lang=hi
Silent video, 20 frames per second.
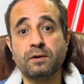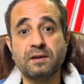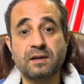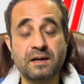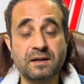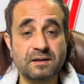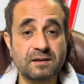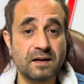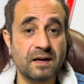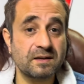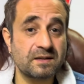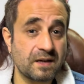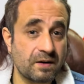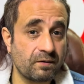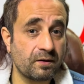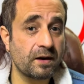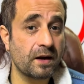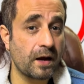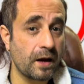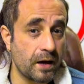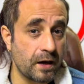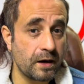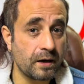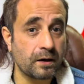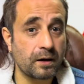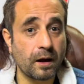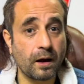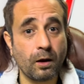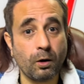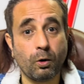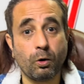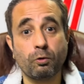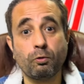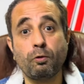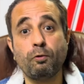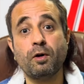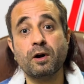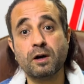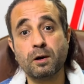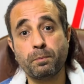सिक्स है सेवन है एट है और वो
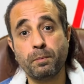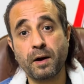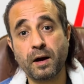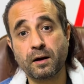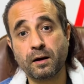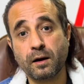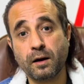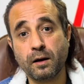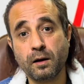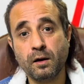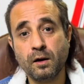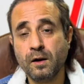वाटर पैक है